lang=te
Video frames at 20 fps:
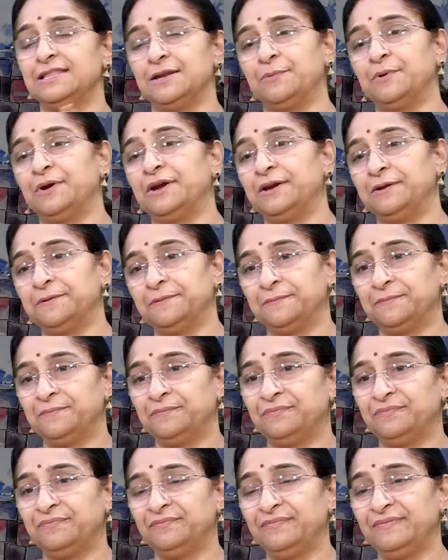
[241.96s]
నిద్రపోయాడు
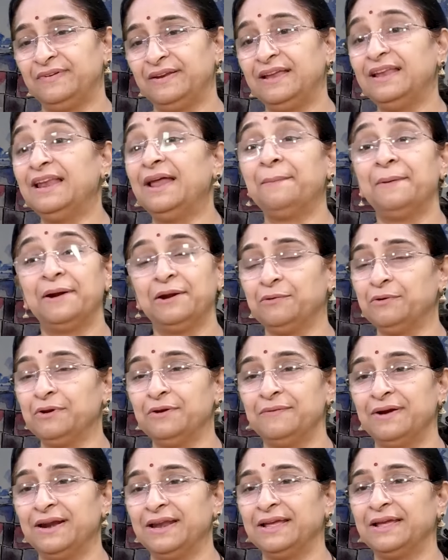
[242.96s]
ఇలా
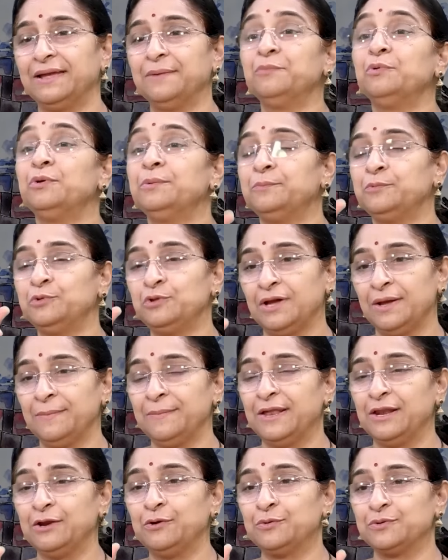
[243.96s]
పడుకున్న వాళ్ళకి ముందుగా
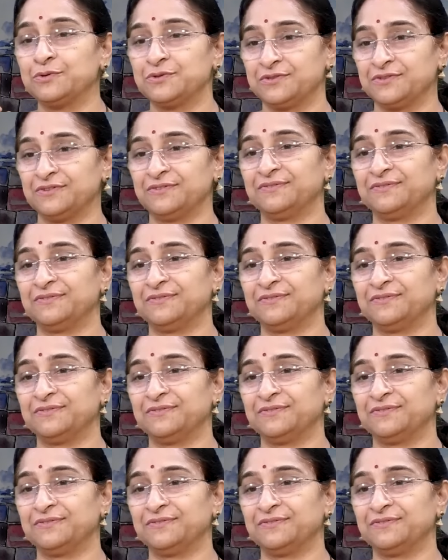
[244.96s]
మెలకు వస్తుంది